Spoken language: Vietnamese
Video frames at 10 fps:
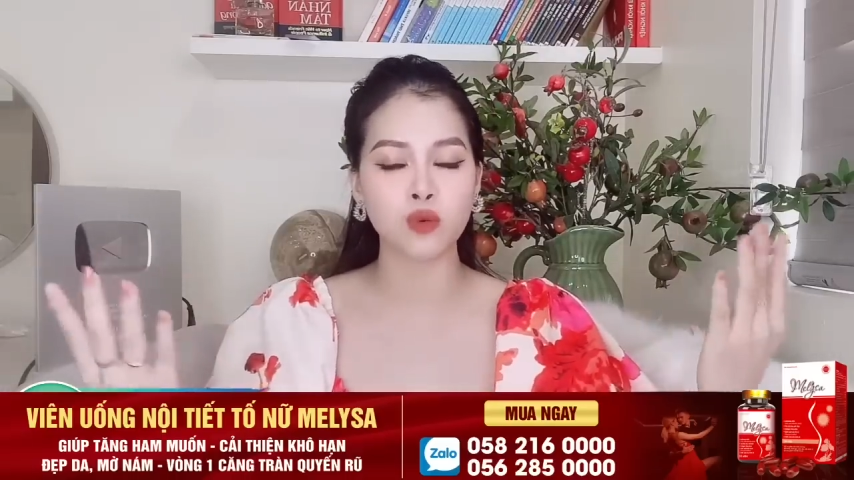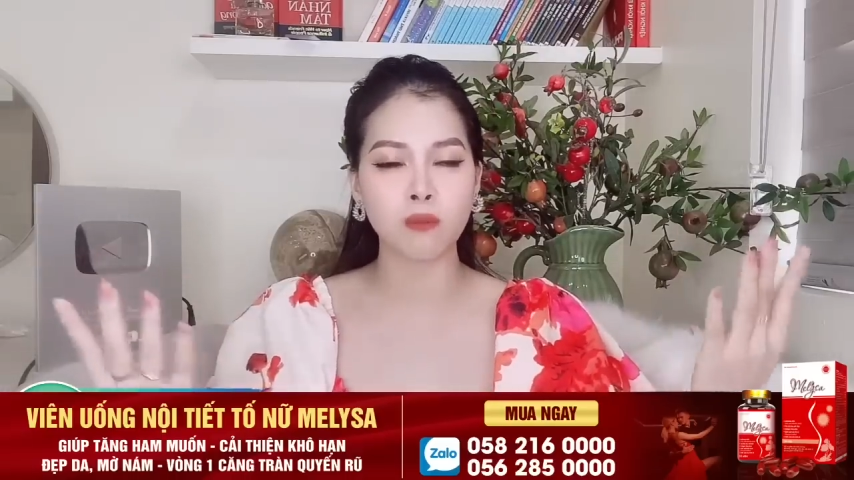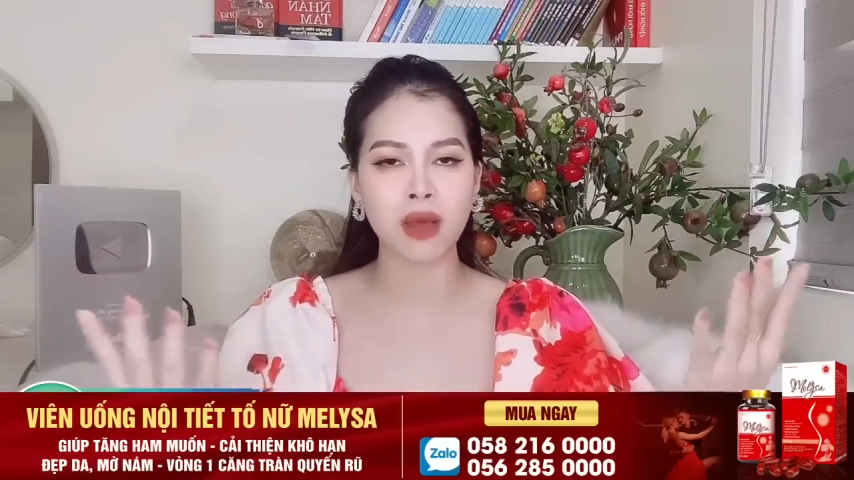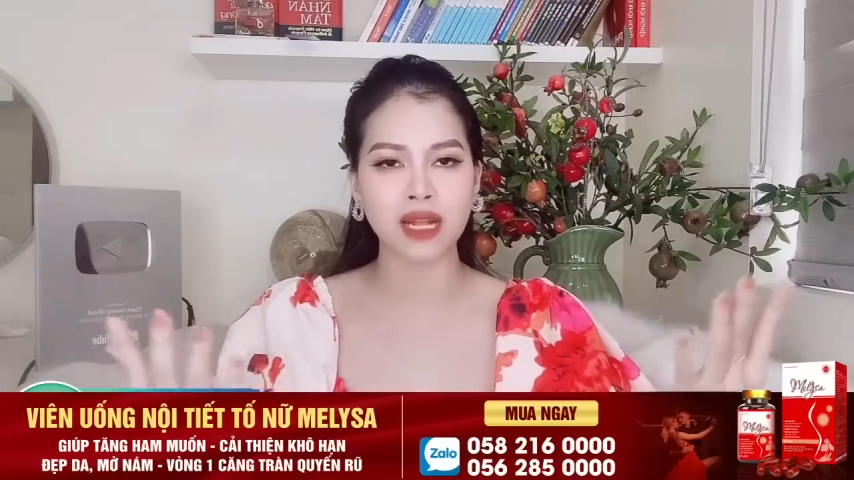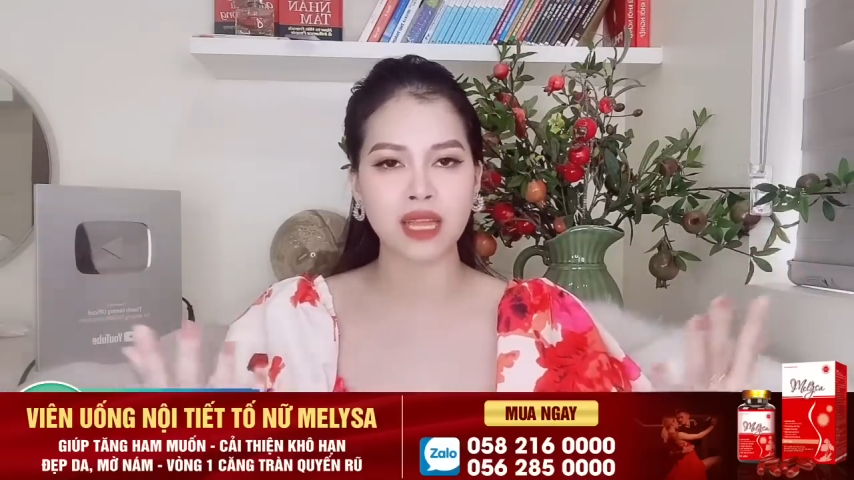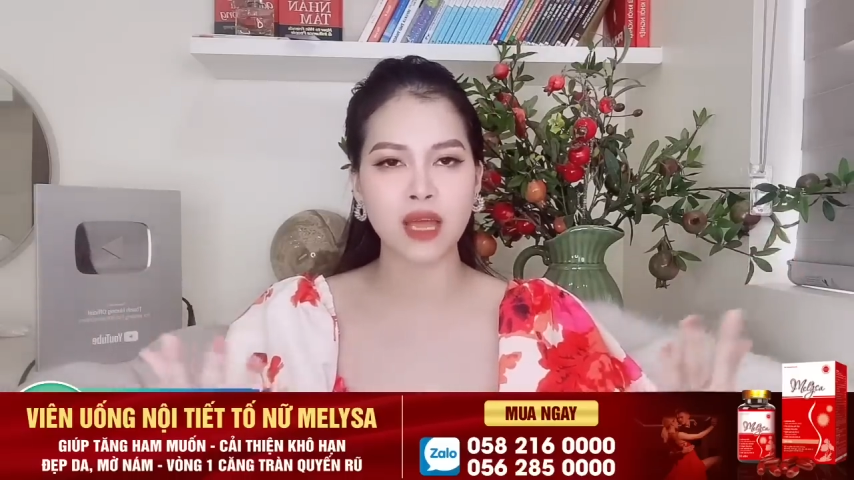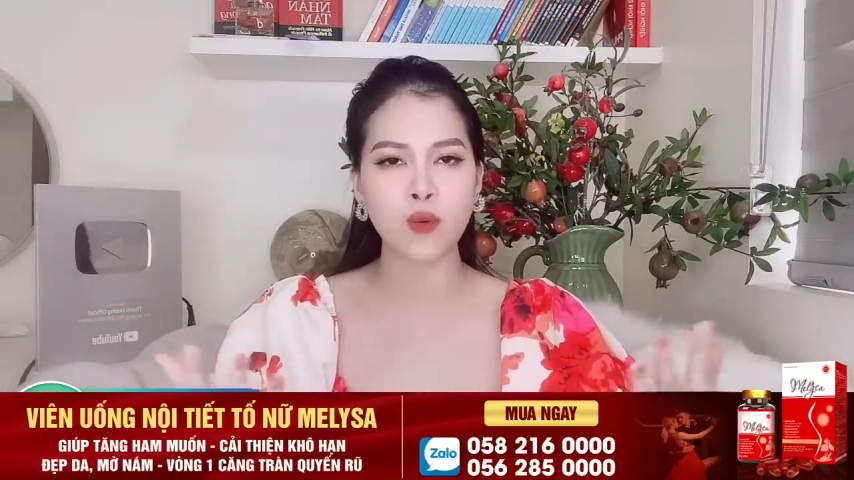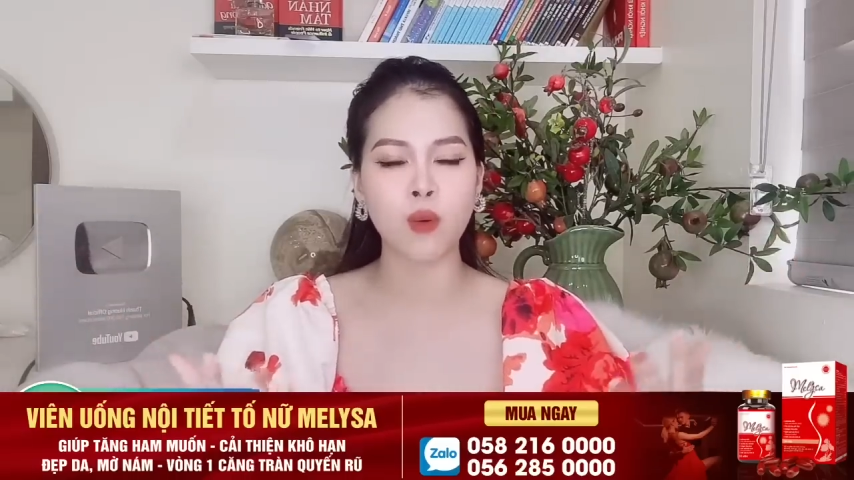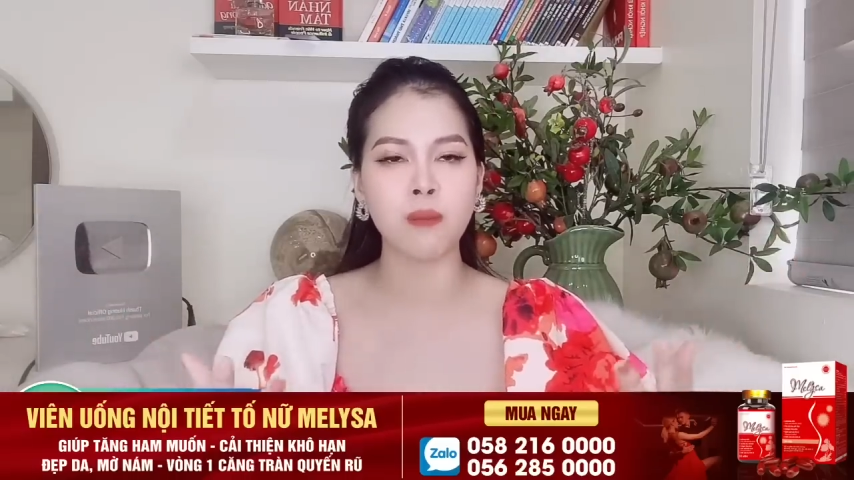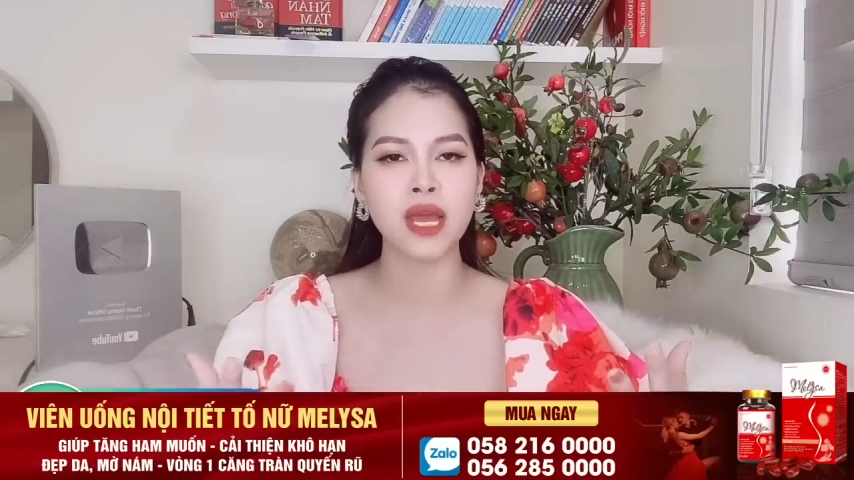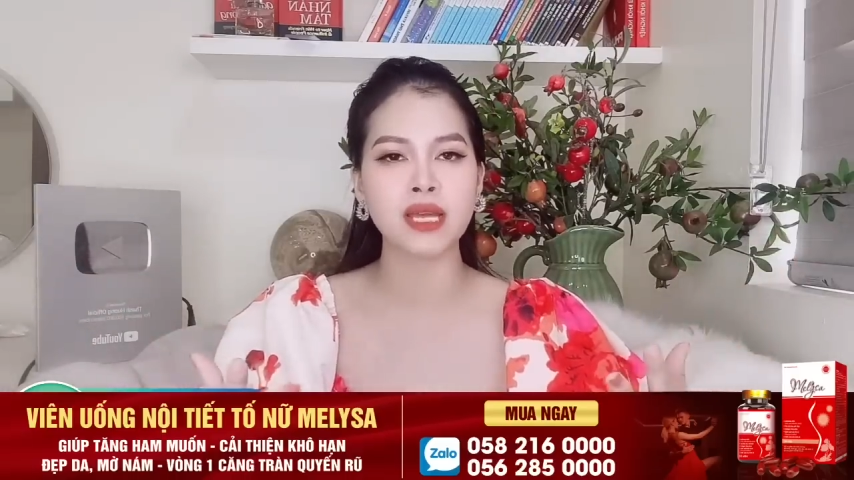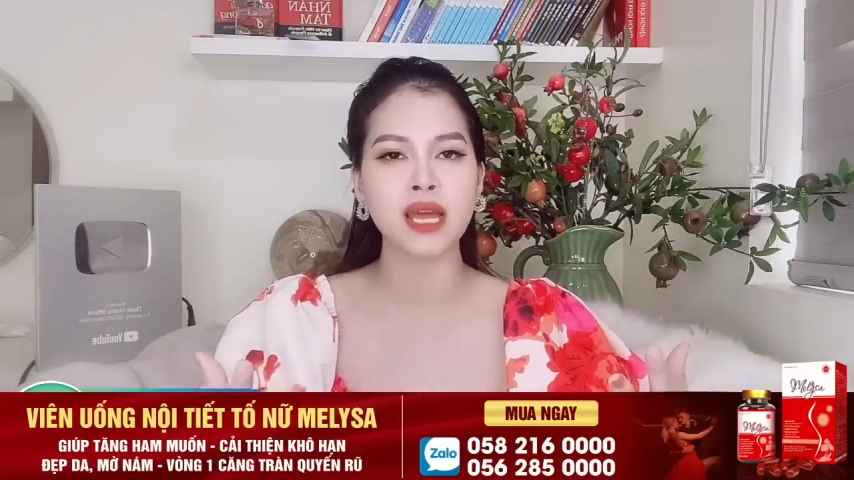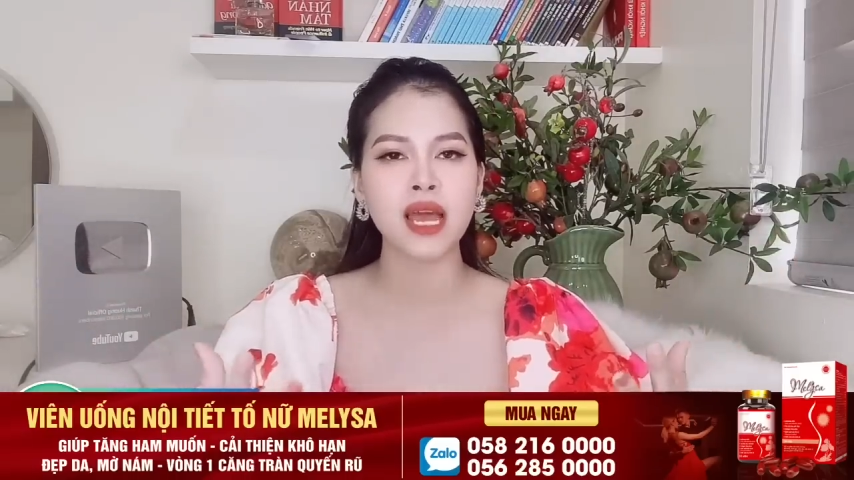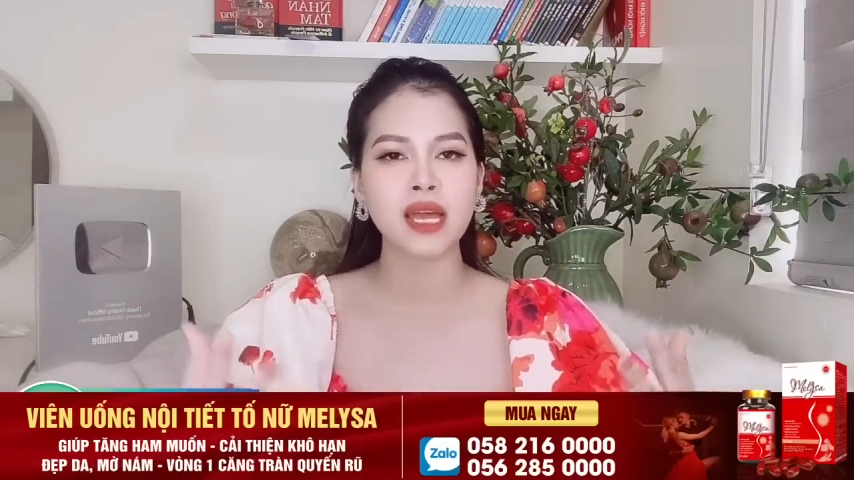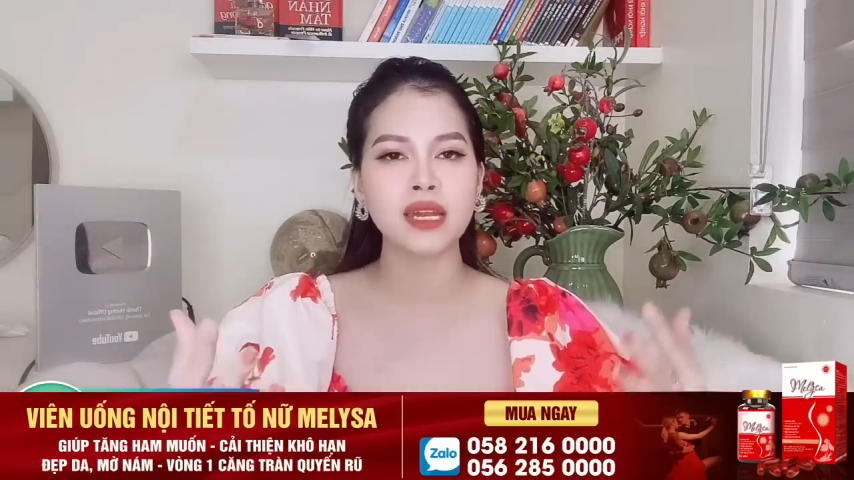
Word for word: dụng bàn tay của mình